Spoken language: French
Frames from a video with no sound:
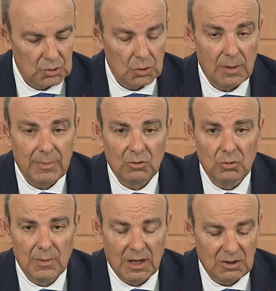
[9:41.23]
Sur la
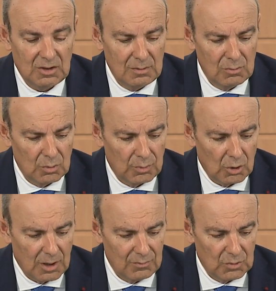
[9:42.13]
patrouille maritime, le
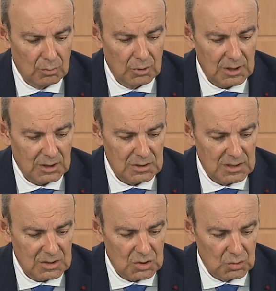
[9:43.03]
programme de
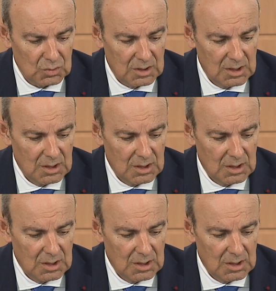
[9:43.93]
modernisation